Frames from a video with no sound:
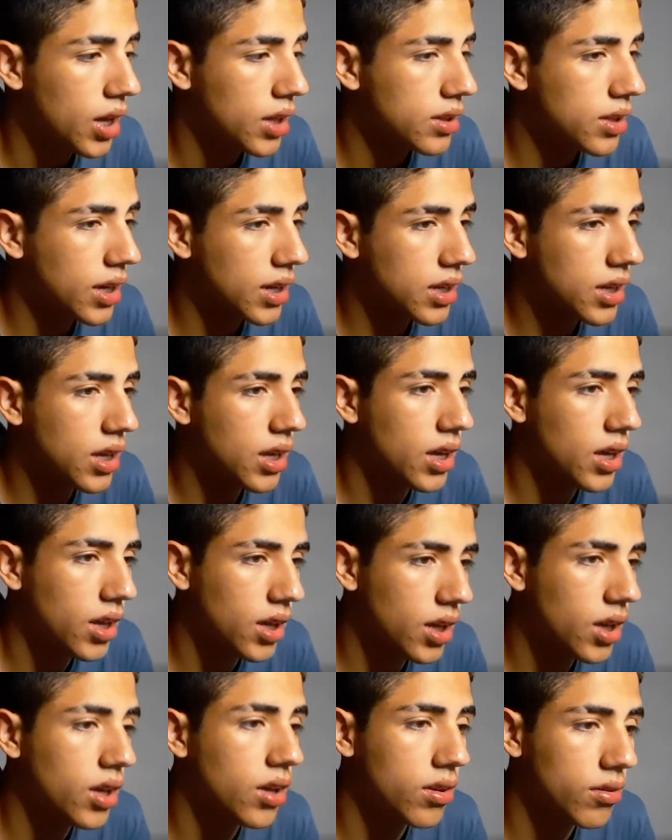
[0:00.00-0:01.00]

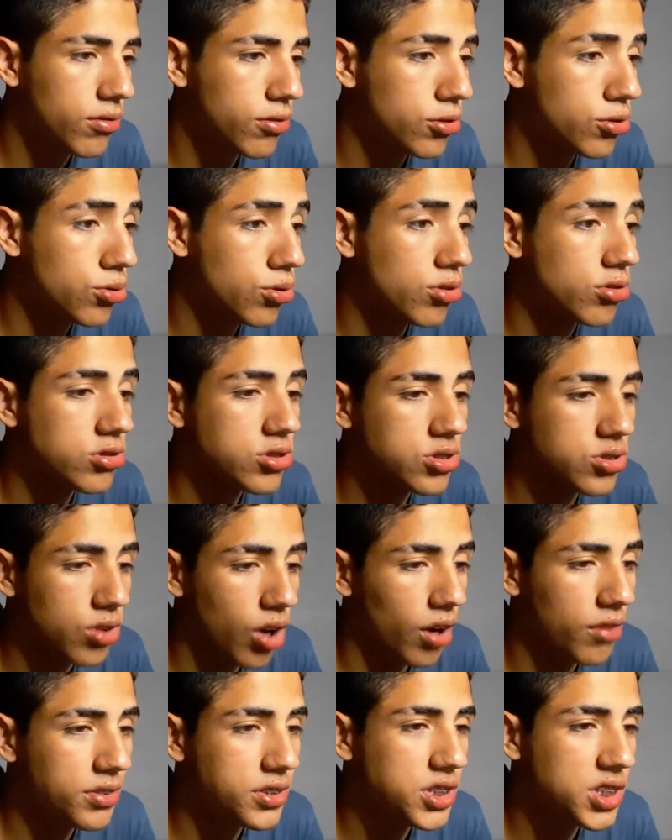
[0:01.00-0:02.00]
Daqui futuros
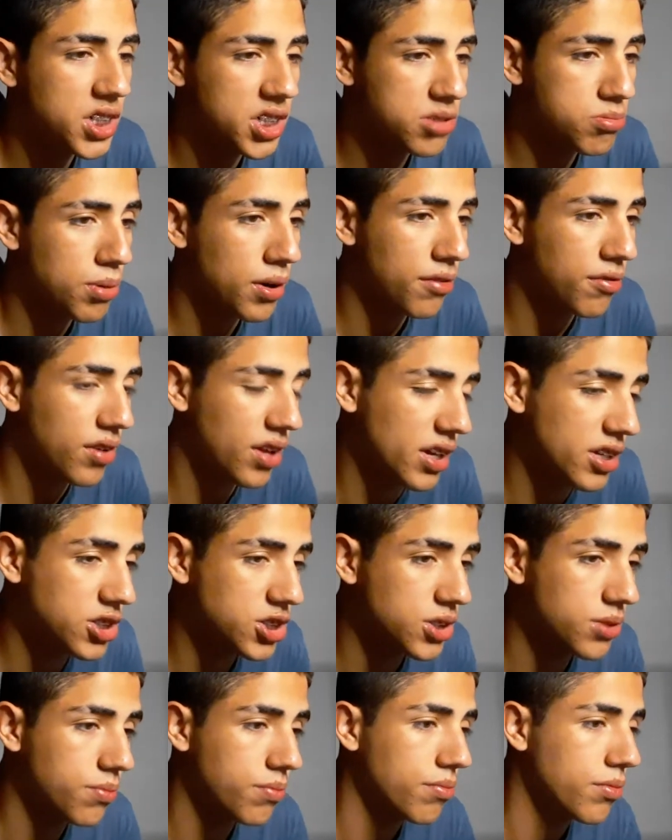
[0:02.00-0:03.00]
nove dias pra
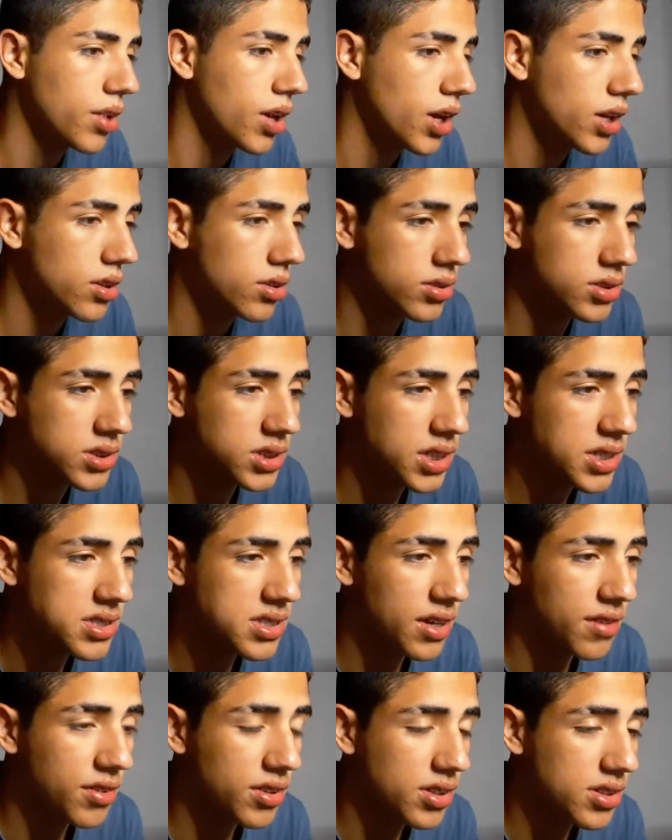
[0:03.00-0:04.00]
frente. Então, você
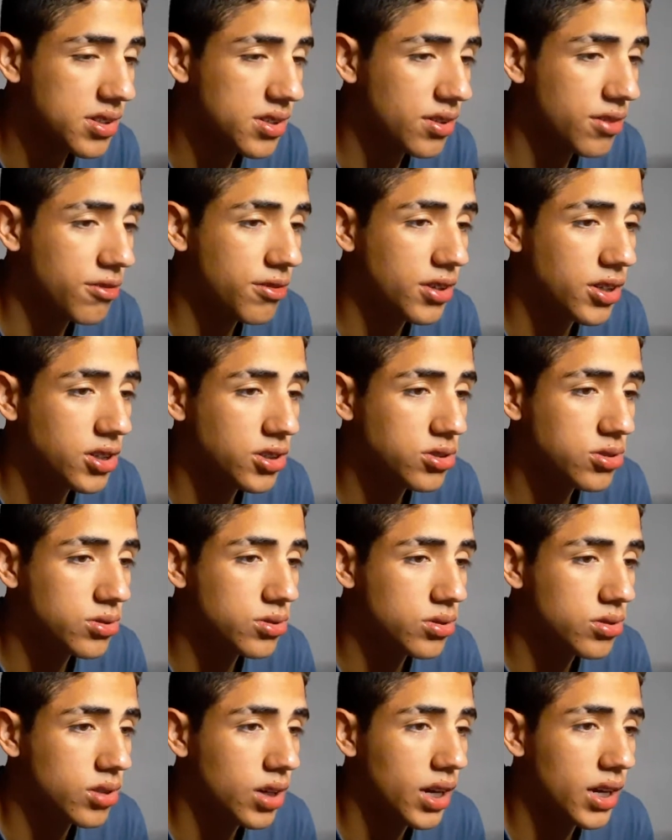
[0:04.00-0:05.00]
está vendo esse
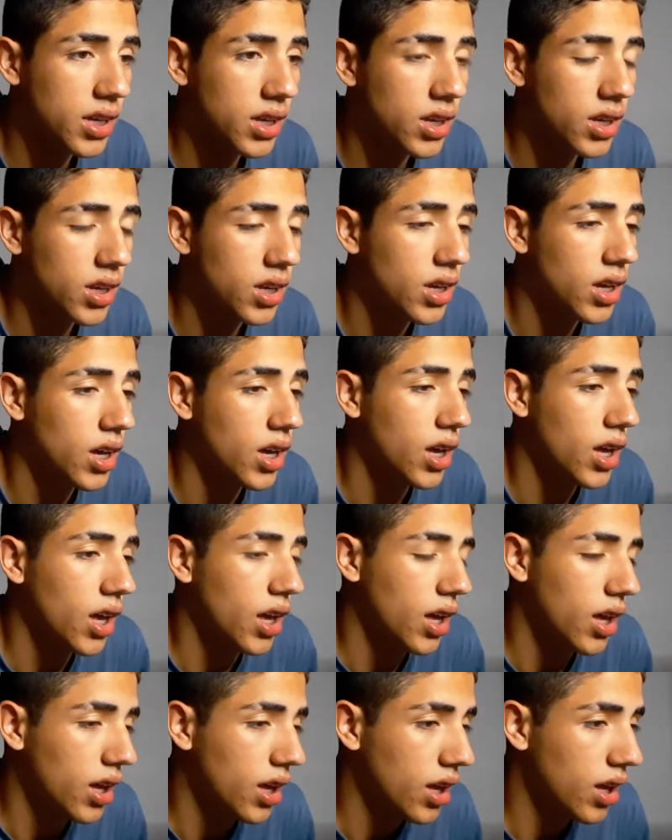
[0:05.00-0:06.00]
vídeo aí
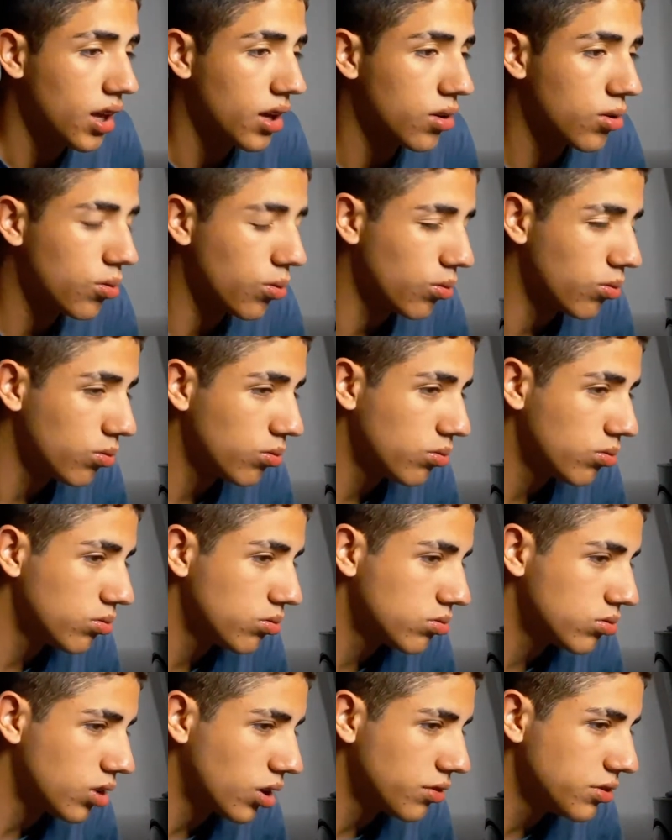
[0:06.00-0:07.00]
com
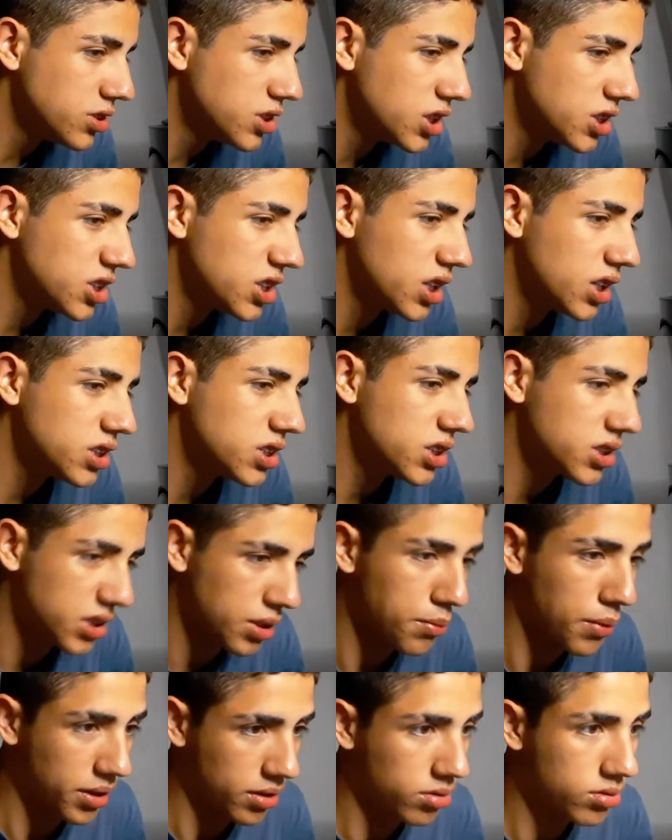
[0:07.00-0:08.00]
nove dias de
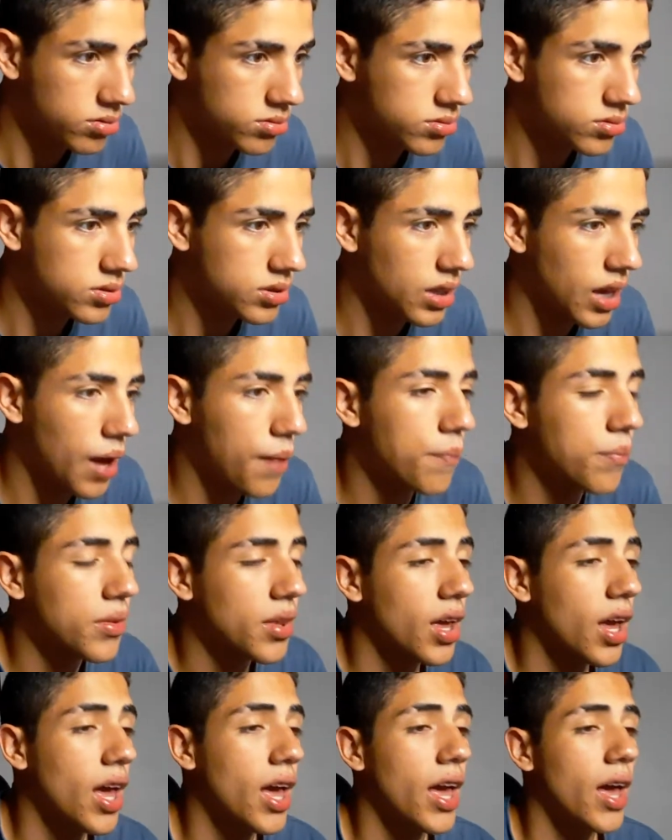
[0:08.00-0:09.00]
adiantamento, tá?
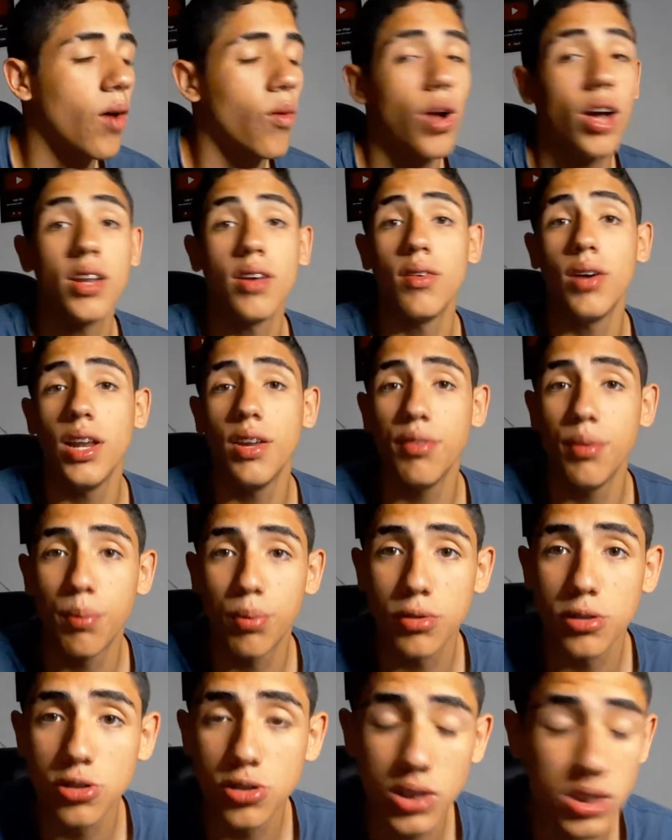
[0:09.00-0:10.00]
É, o canal LV
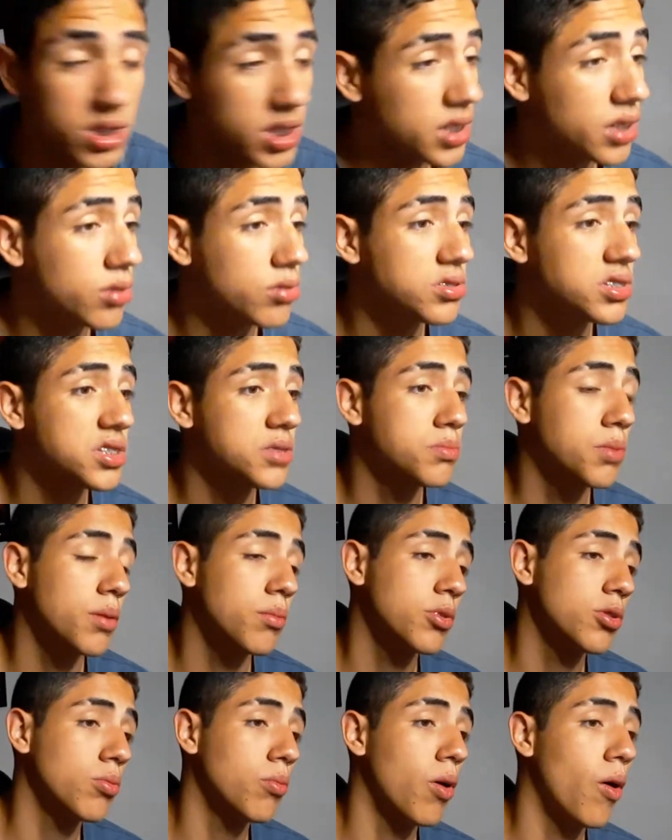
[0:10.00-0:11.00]
Produções está tendo um desempenho
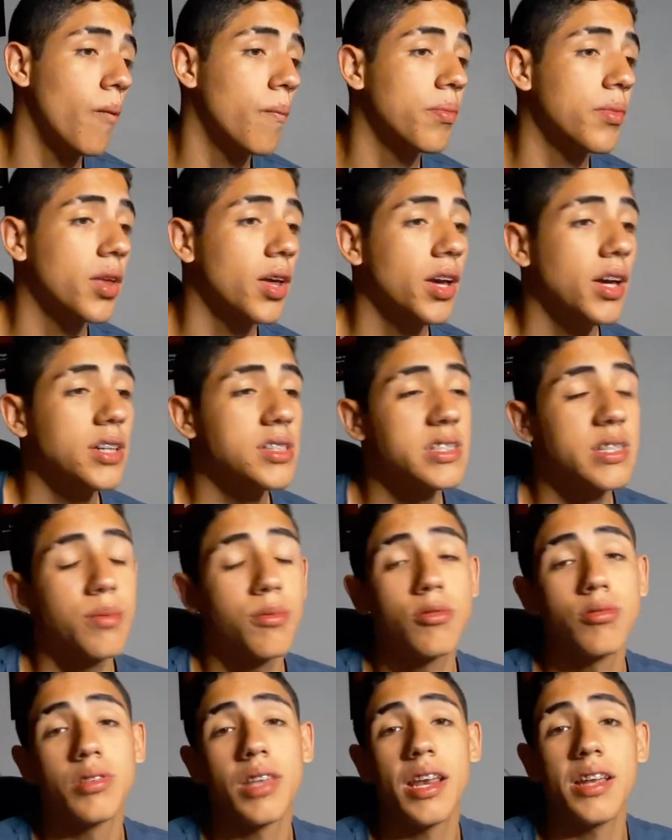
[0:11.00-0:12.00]
muito bom. São
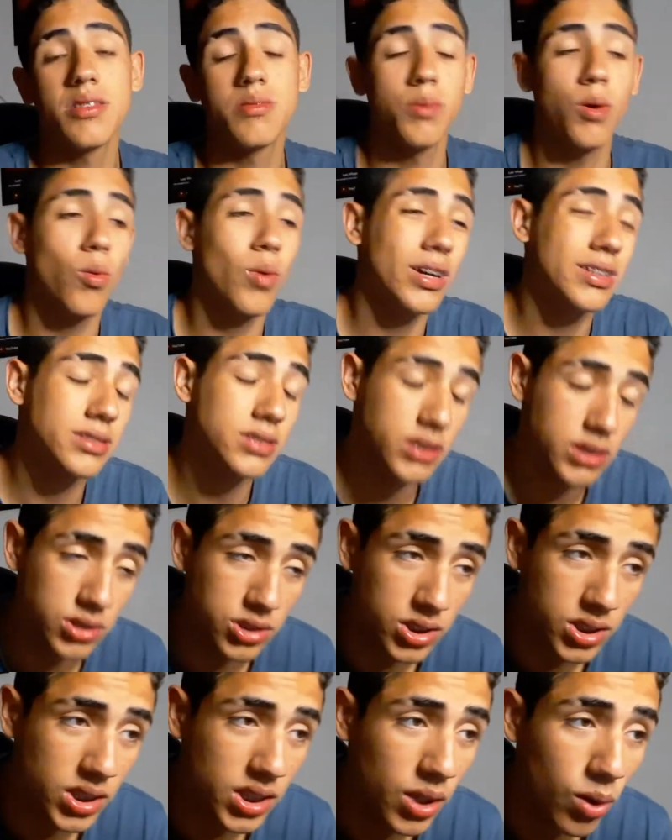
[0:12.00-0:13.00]
com
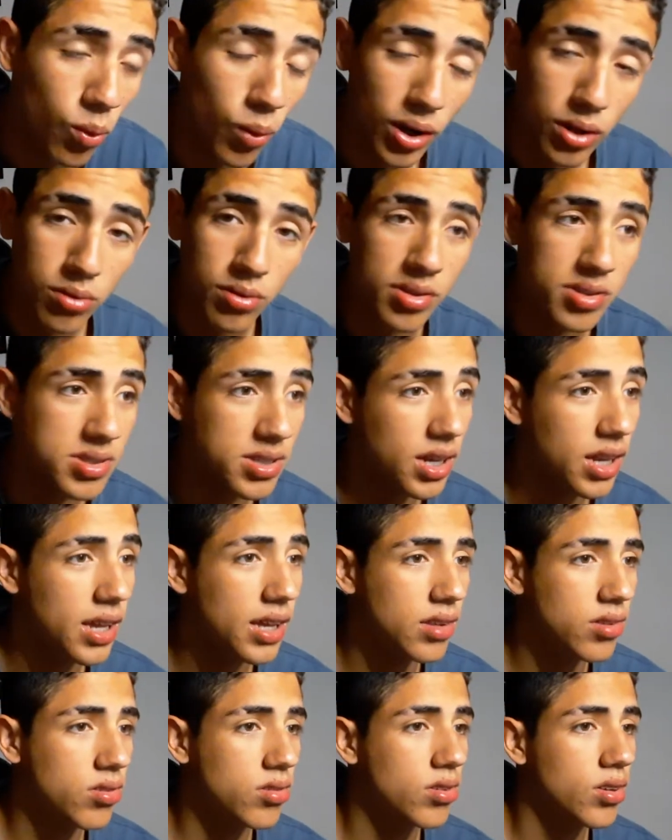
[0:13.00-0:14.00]
3.408
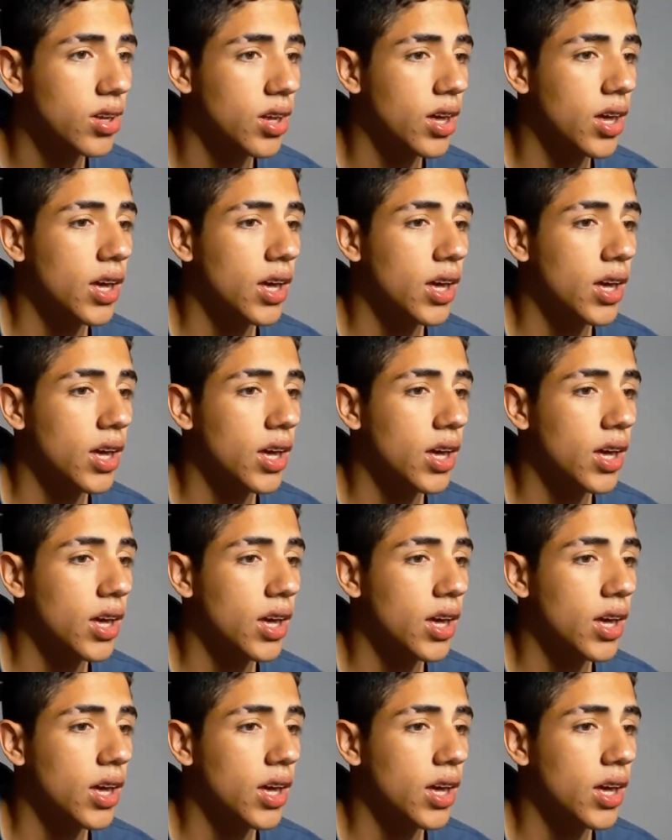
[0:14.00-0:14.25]
inscritos.